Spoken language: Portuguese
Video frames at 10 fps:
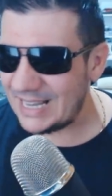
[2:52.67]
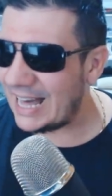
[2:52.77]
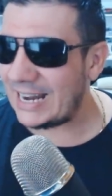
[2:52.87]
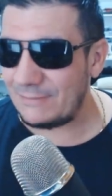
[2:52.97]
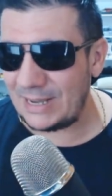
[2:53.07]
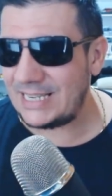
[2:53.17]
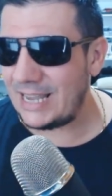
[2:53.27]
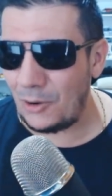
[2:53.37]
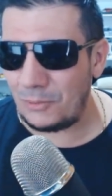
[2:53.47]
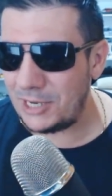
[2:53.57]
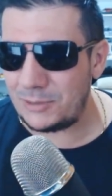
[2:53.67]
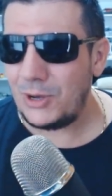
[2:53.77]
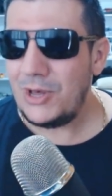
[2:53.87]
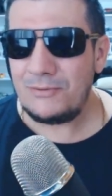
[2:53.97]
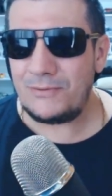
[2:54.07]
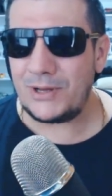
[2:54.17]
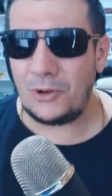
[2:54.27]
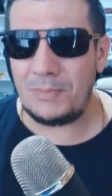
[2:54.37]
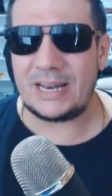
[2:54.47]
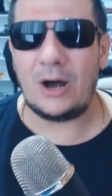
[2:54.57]
Cara, vai ser algo mesmo
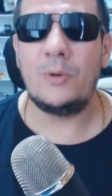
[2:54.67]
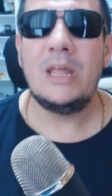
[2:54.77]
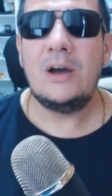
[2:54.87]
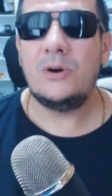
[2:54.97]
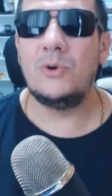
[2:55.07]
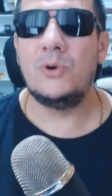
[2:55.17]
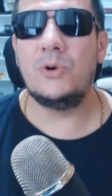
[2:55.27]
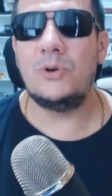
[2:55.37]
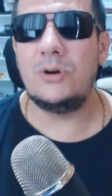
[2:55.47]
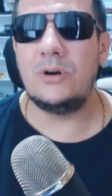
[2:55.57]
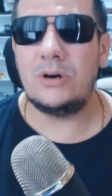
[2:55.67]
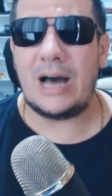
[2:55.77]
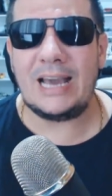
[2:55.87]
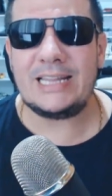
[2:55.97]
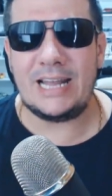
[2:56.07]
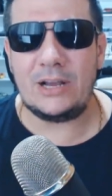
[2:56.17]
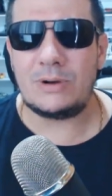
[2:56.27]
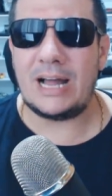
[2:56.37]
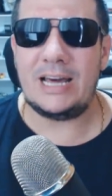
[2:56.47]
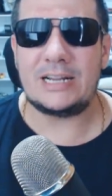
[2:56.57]
fenomenal. O Hytale,
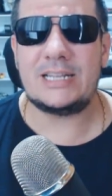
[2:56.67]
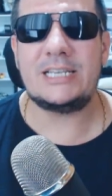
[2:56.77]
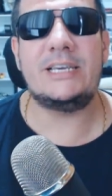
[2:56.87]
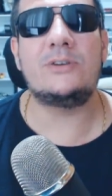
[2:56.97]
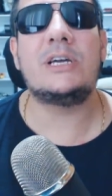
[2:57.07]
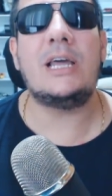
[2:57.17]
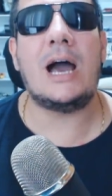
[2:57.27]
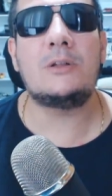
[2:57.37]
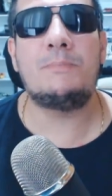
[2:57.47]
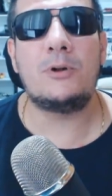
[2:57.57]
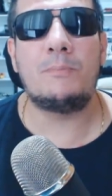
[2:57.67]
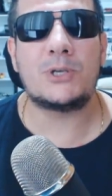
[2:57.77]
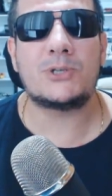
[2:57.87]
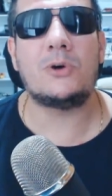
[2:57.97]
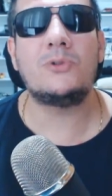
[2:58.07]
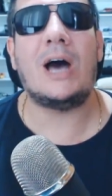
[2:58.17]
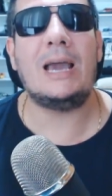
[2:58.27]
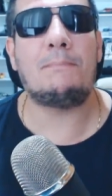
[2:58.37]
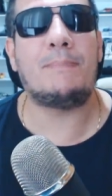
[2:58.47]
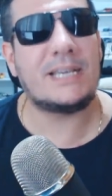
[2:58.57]
galera, tá sendo criado pelo pessoal do
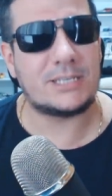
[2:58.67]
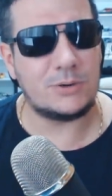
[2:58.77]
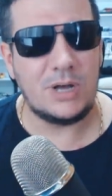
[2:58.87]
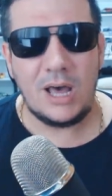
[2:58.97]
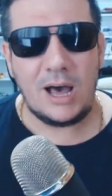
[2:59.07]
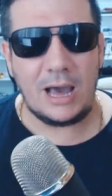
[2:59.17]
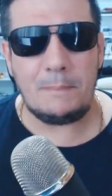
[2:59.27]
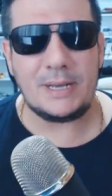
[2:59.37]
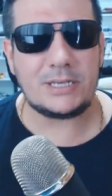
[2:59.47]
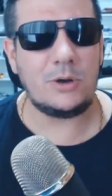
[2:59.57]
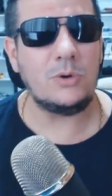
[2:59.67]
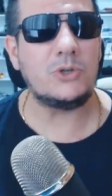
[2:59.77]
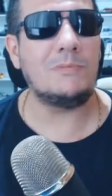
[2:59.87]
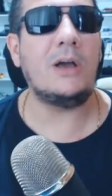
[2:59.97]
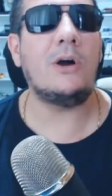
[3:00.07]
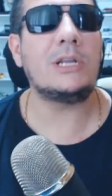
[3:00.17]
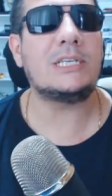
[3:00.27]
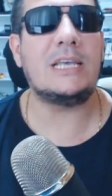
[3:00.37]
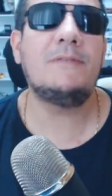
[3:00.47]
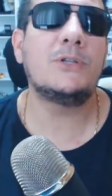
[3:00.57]
Hypixel. Hypixel é um dos maiores
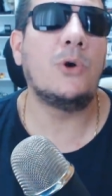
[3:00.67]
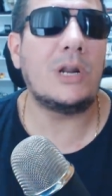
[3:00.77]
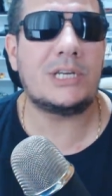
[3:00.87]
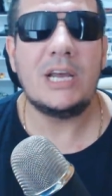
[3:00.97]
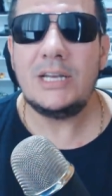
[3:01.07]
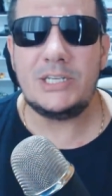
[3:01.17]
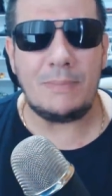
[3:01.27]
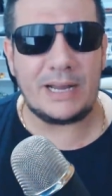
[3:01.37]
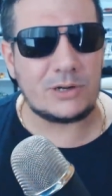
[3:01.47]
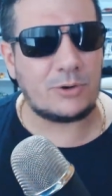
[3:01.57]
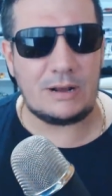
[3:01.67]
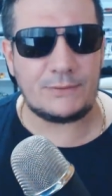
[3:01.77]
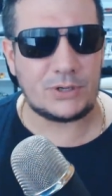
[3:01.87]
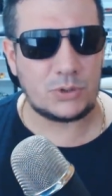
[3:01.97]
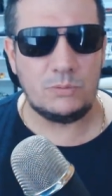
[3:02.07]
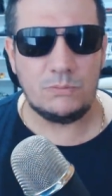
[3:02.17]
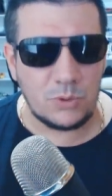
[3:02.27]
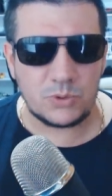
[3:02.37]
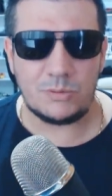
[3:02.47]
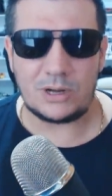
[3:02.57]
servidores de Minecraft do
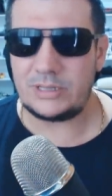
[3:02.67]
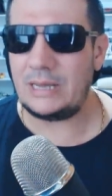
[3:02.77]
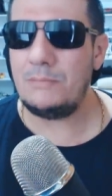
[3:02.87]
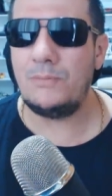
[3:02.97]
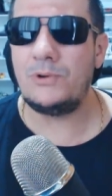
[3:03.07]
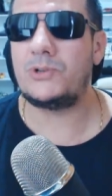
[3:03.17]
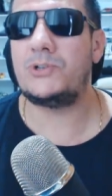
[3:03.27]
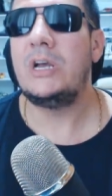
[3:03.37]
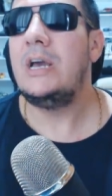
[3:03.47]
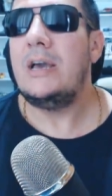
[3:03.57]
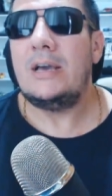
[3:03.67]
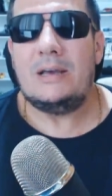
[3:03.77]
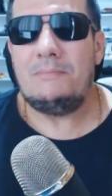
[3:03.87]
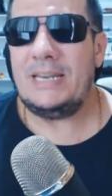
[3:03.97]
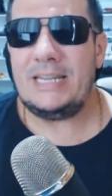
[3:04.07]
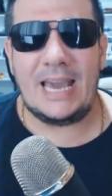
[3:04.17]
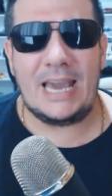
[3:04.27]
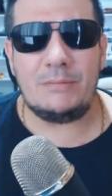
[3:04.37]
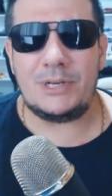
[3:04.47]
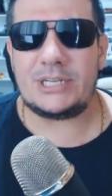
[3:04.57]
mundo, mano. Tem muitos
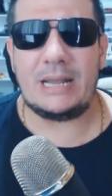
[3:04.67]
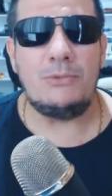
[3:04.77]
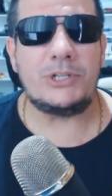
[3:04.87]
minigames, tem